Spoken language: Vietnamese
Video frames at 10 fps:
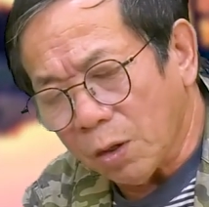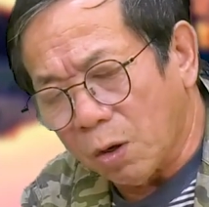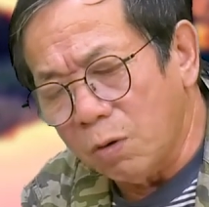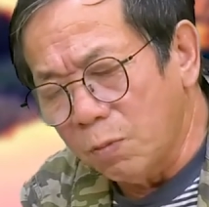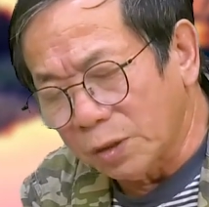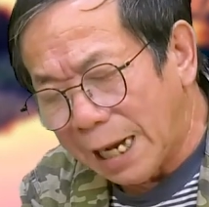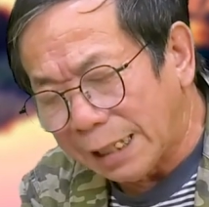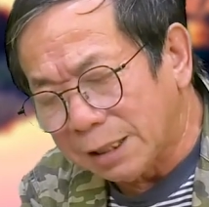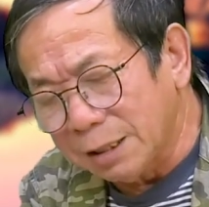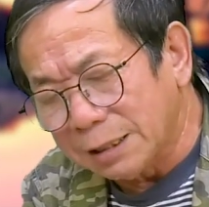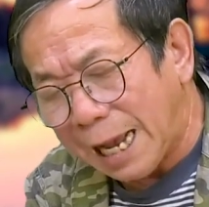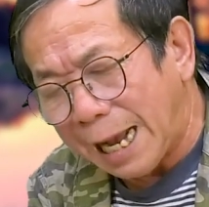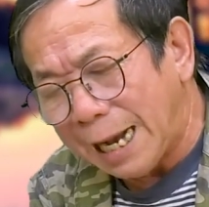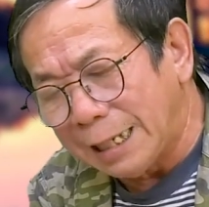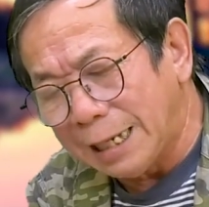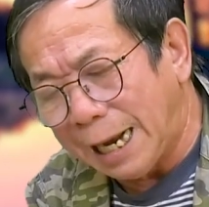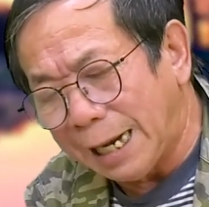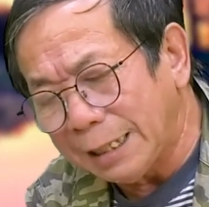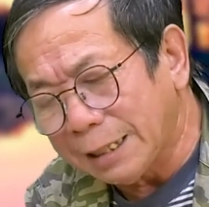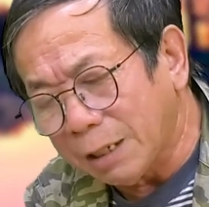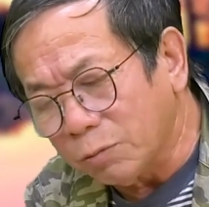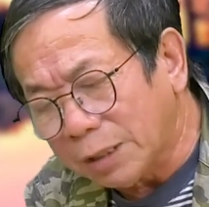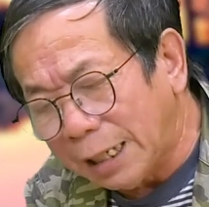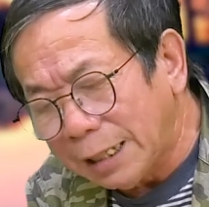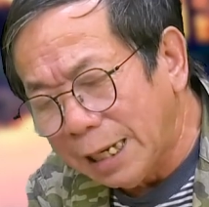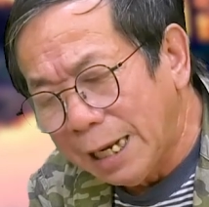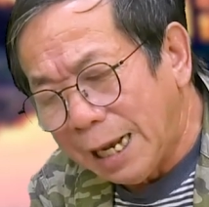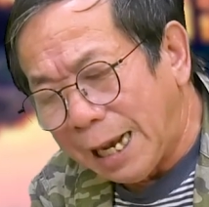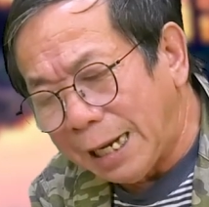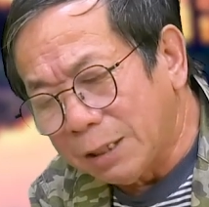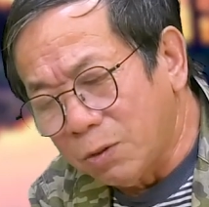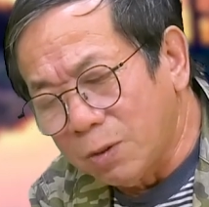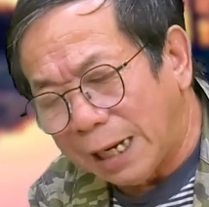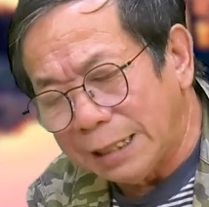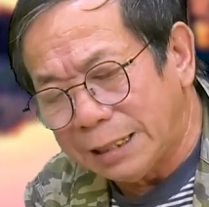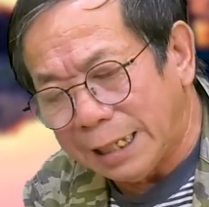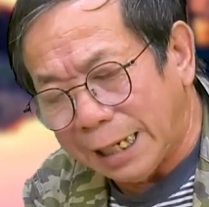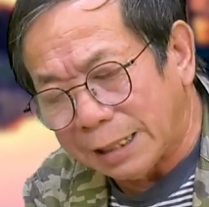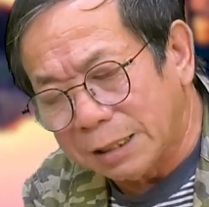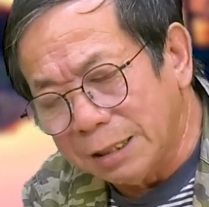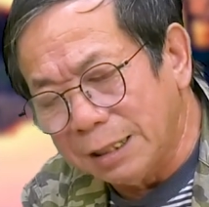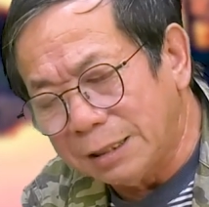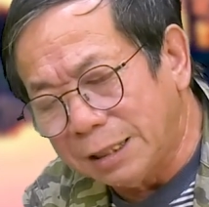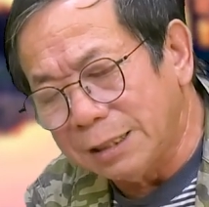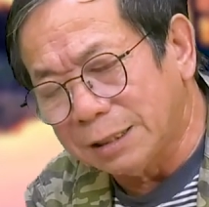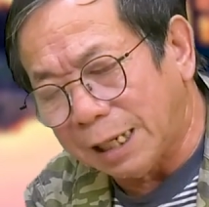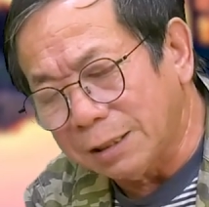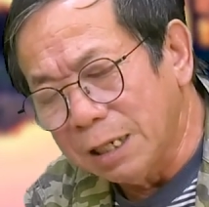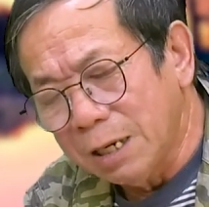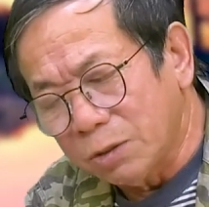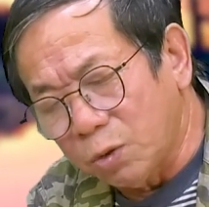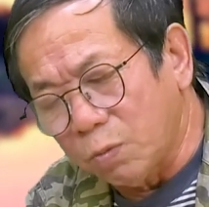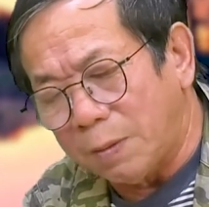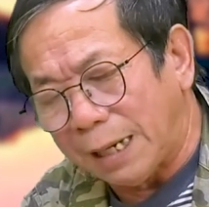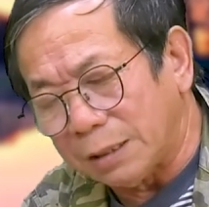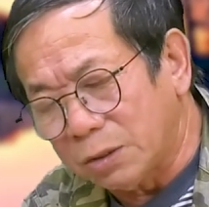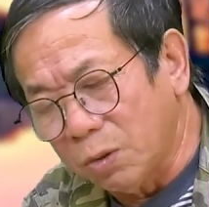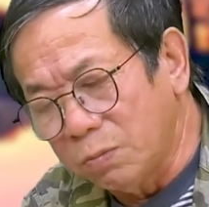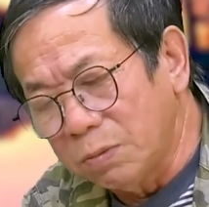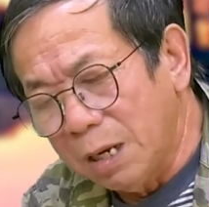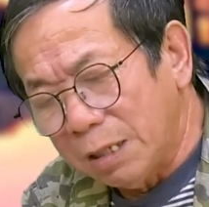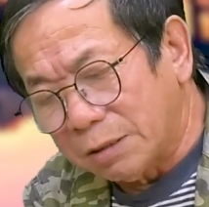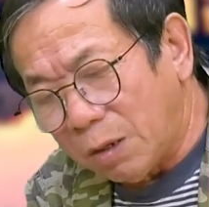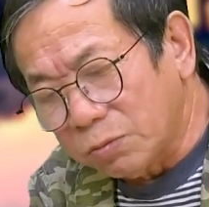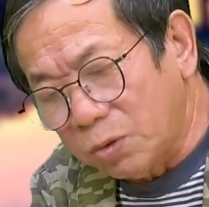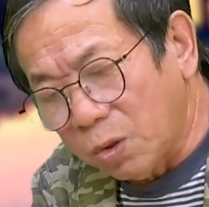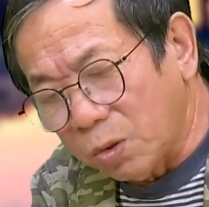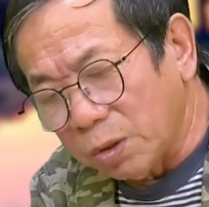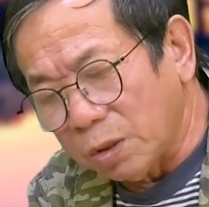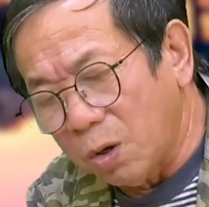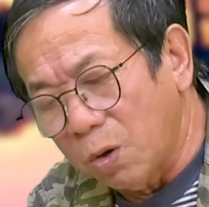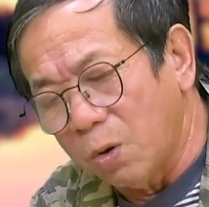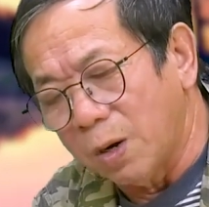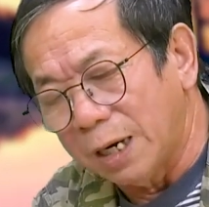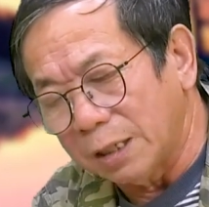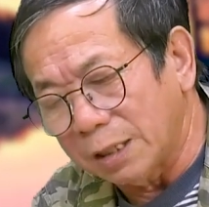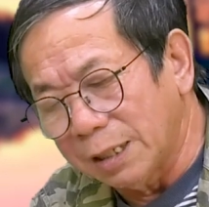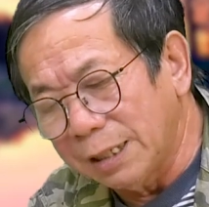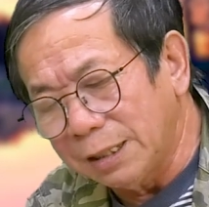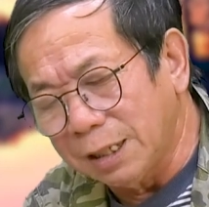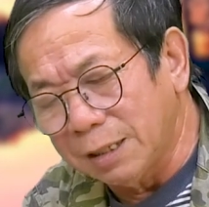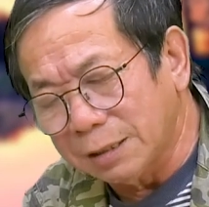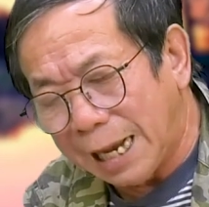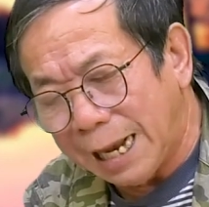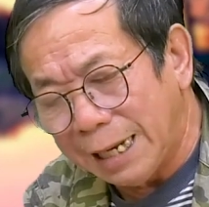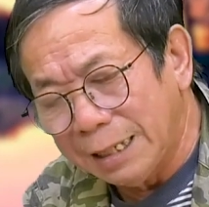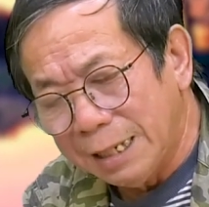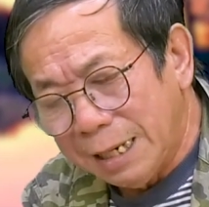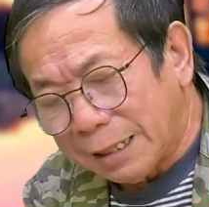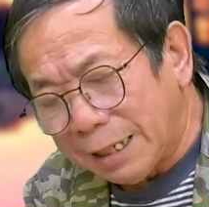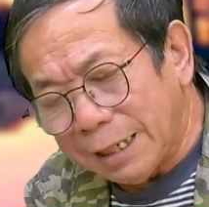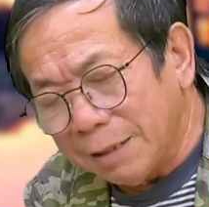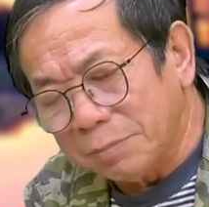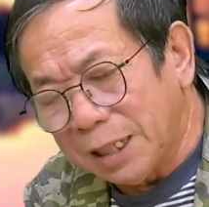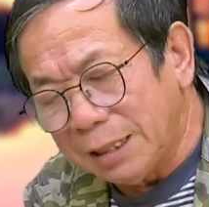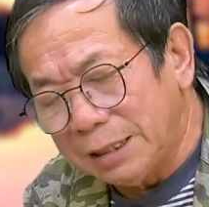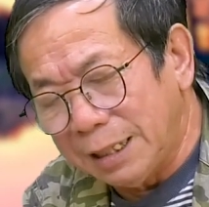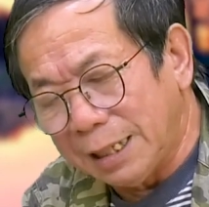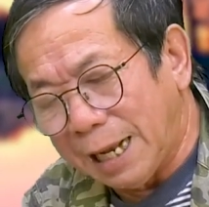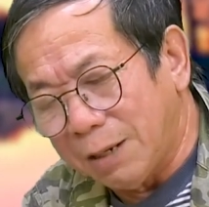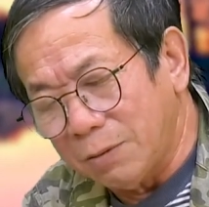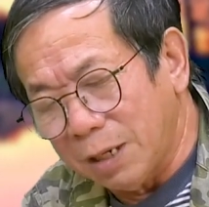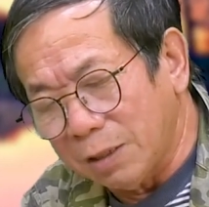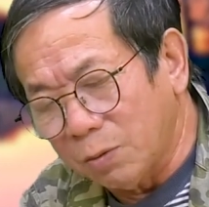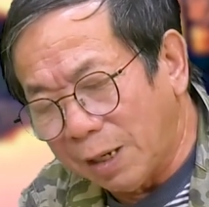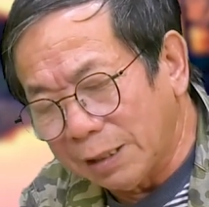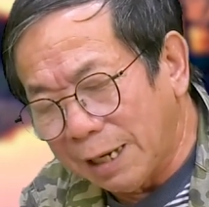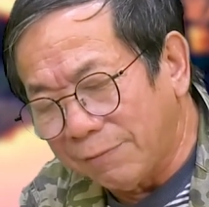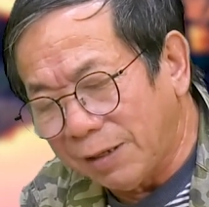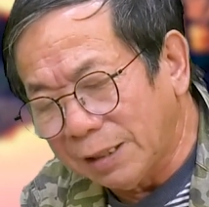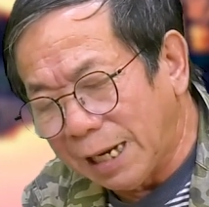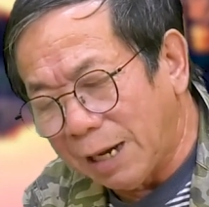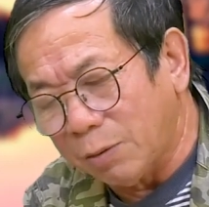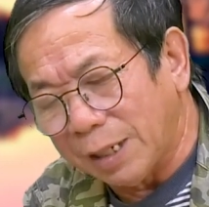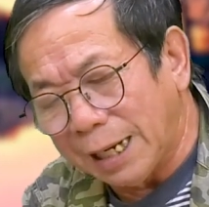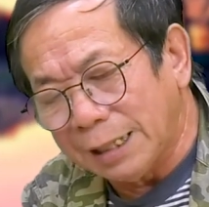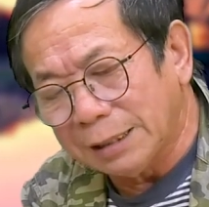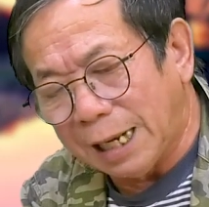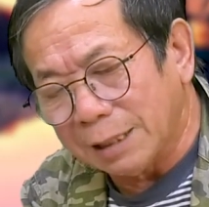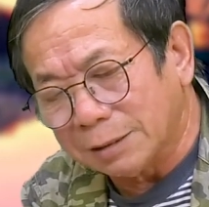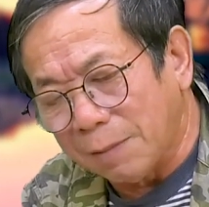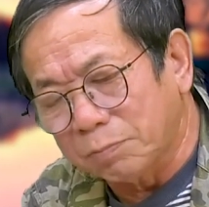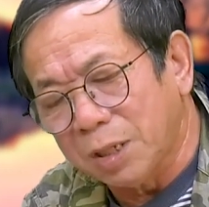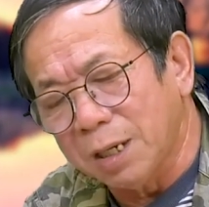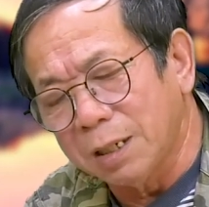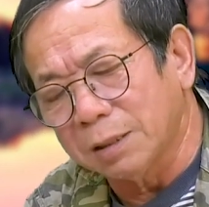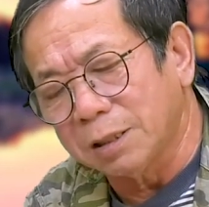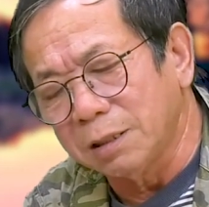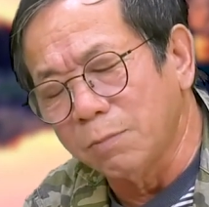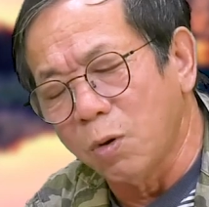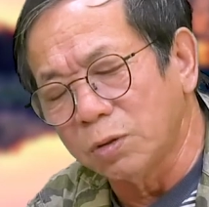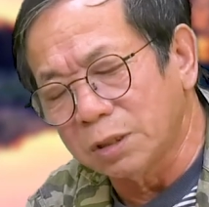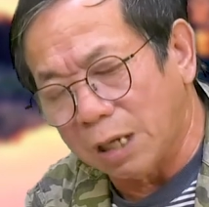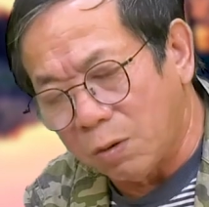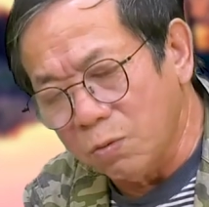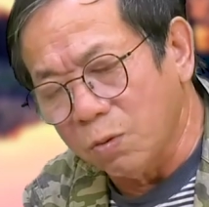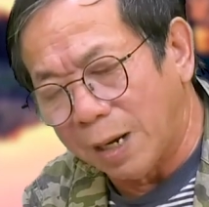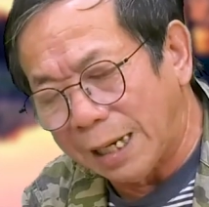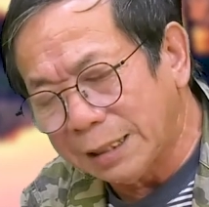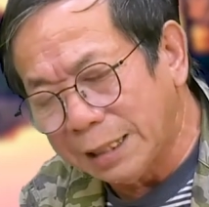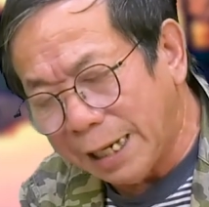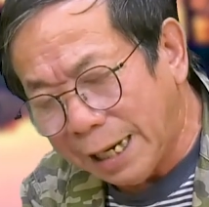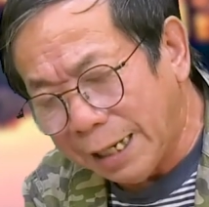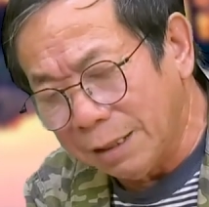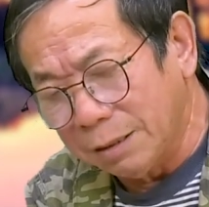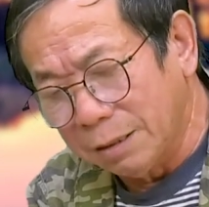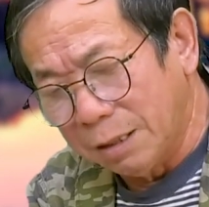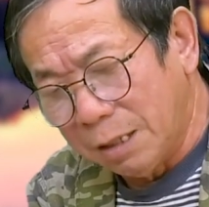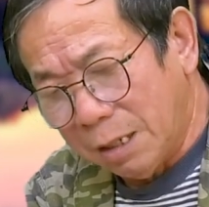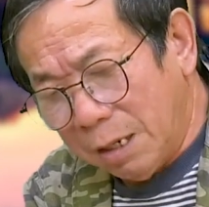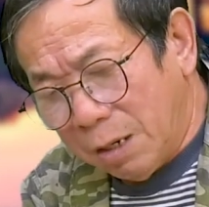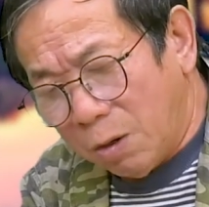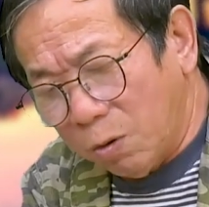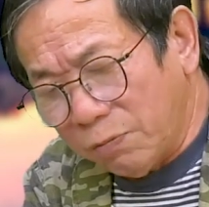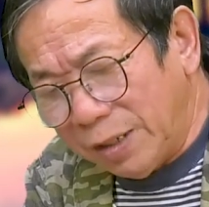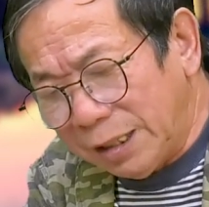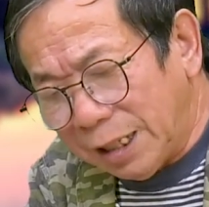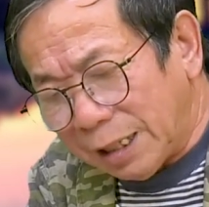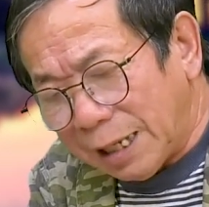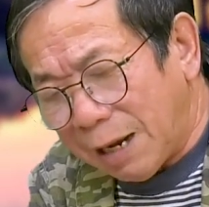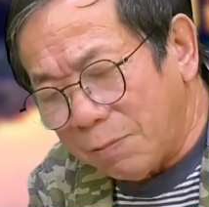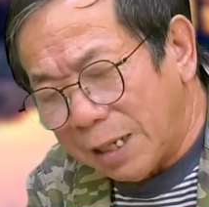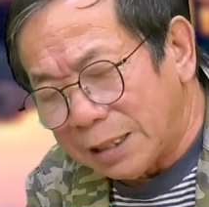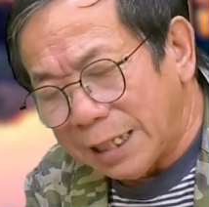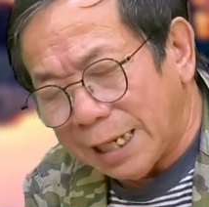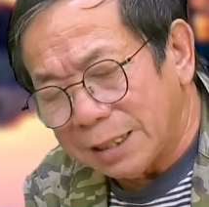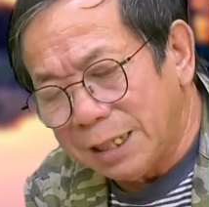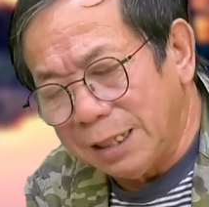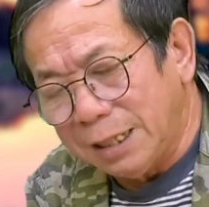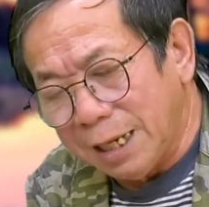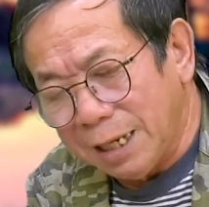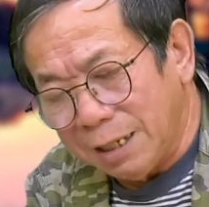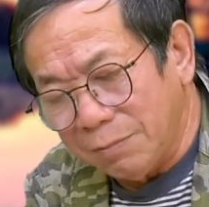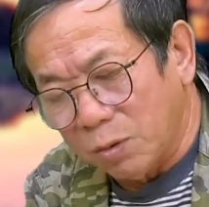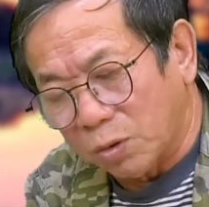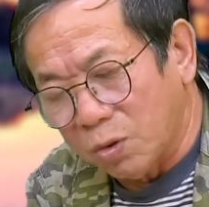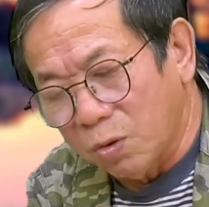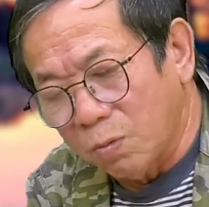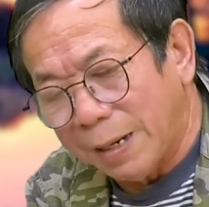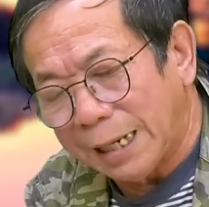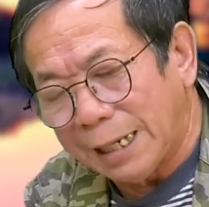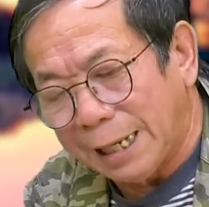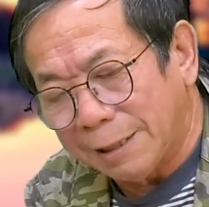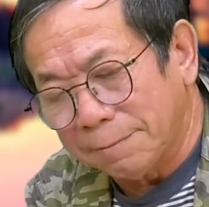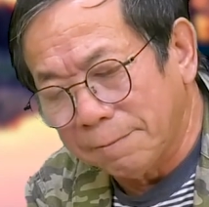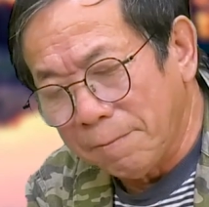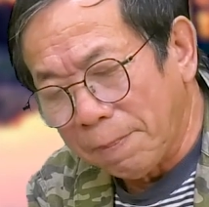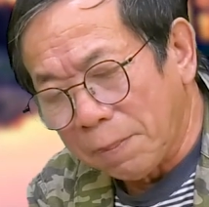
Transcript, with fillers: có một nhà thơ già hăng hái kéo tay hai cô gái trẻ tươi xinh xắn chụp ảnh chung xong rồi hồ hởi lấy thơ ra các em tên gì nào ở đoàn nhà văn nào để anh tặng tập thơ thứ bốn sáu của anh nhé hội viên tỉnh nào mà trẻ sinh thế một cô bẽn lén